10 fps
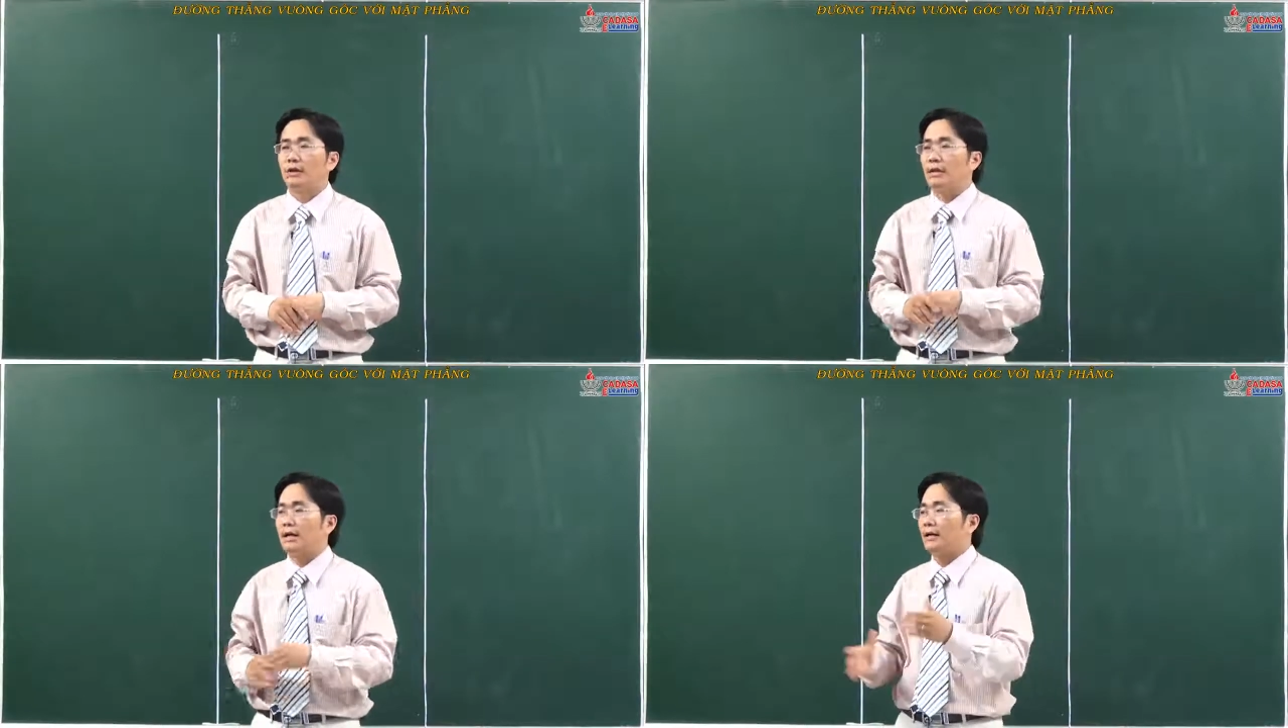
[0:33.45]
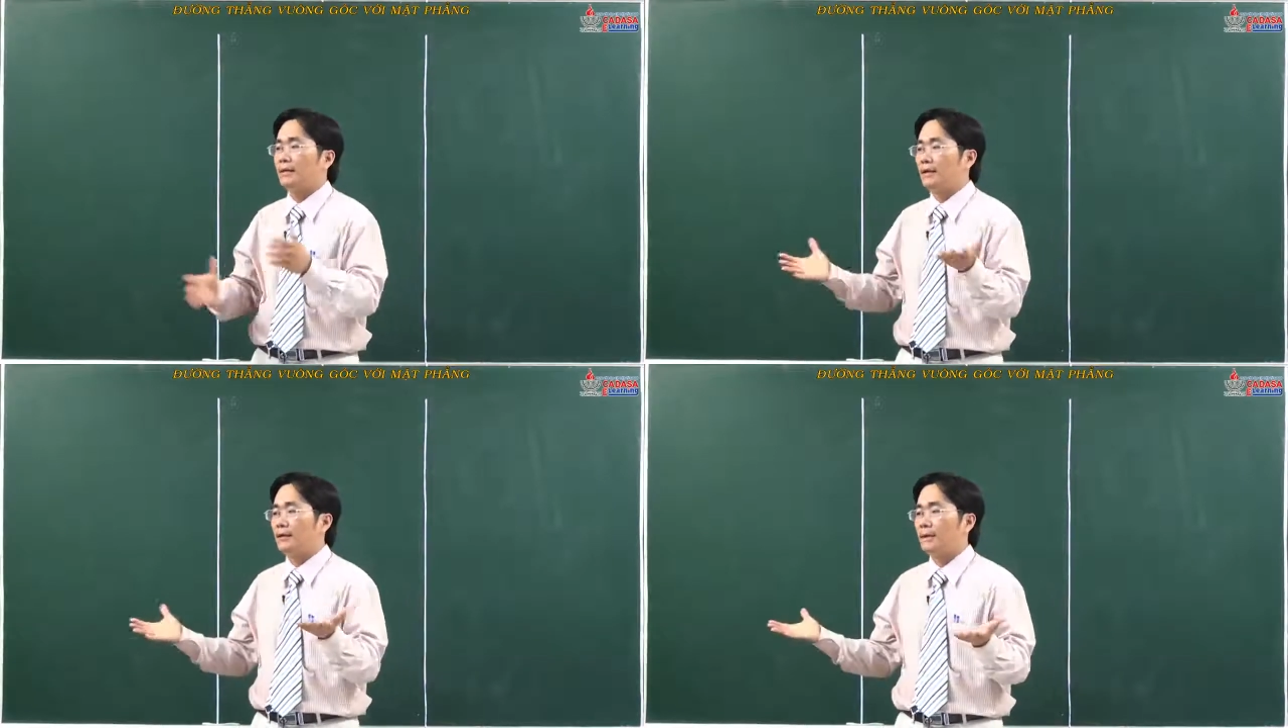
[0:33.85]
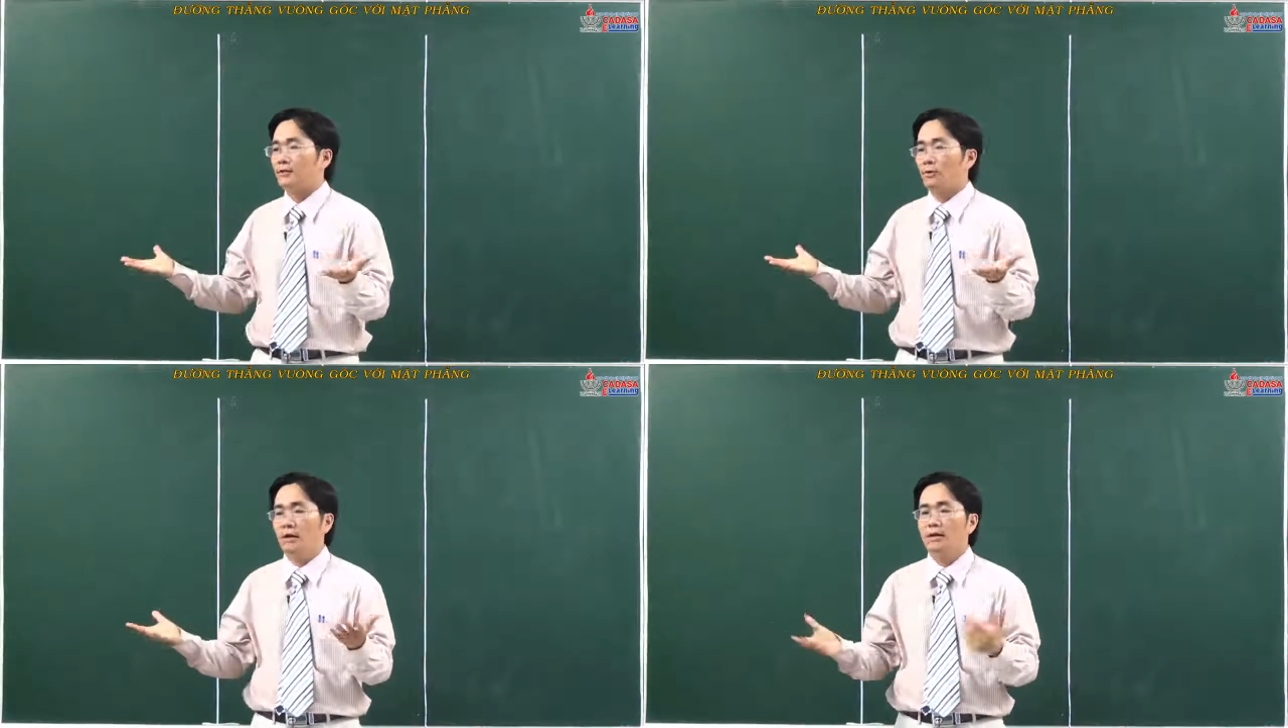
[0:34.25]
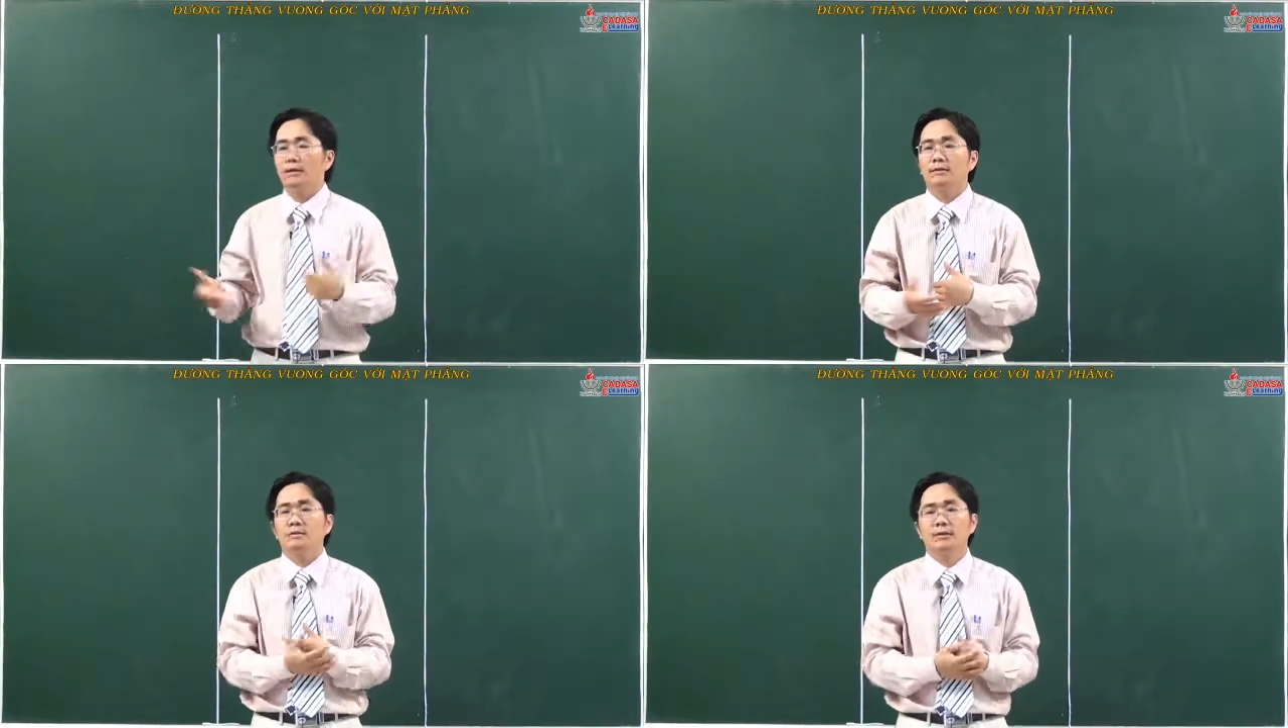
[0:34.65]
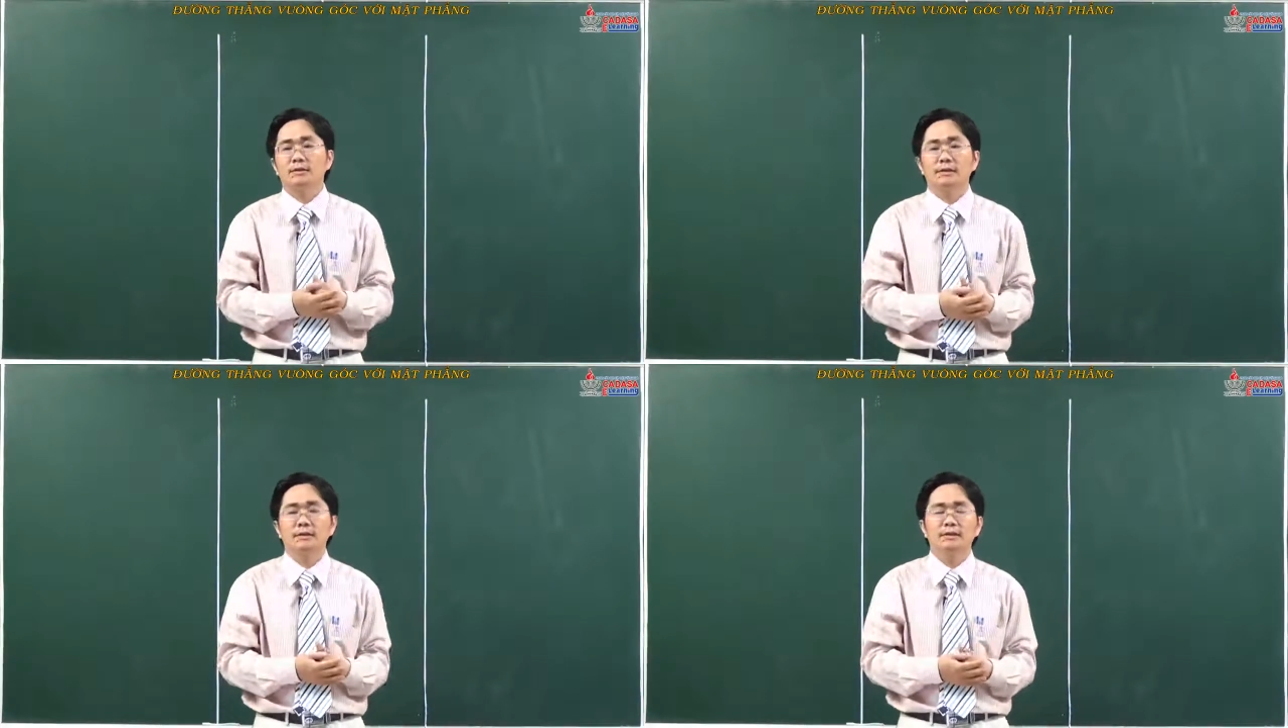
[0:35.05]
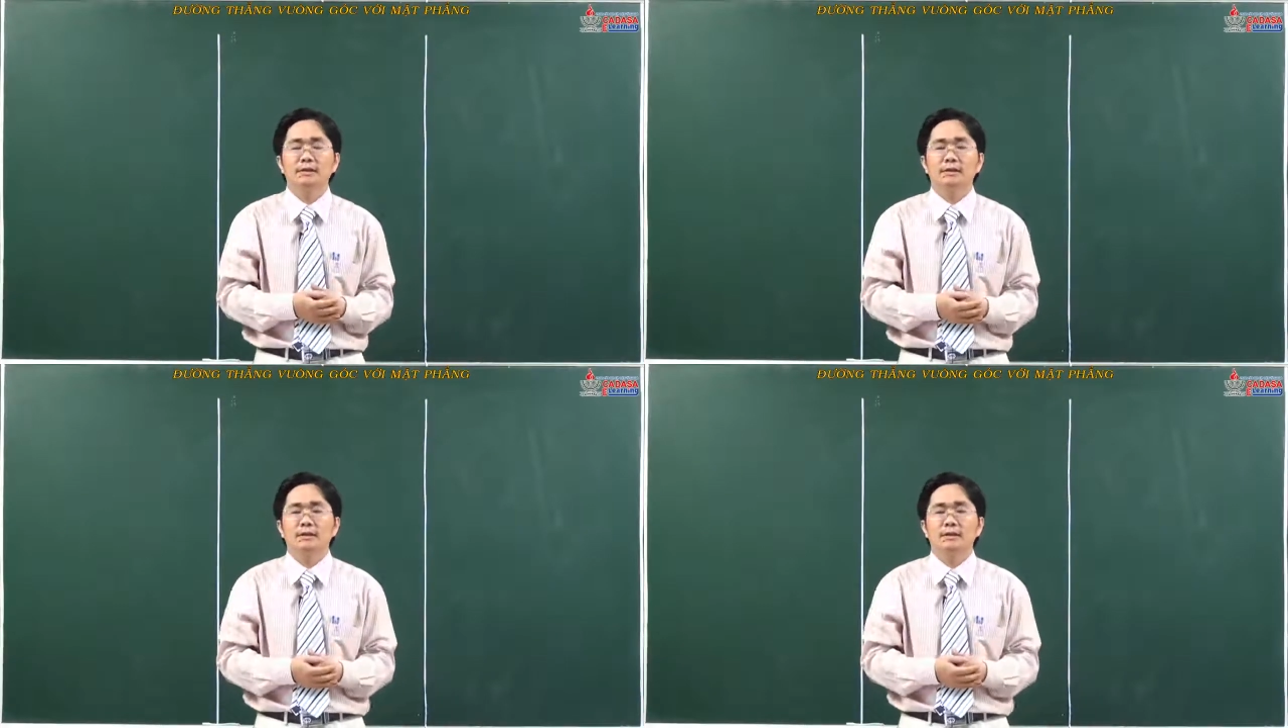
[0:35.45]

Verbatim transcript: là các cái bài toán liên quan tới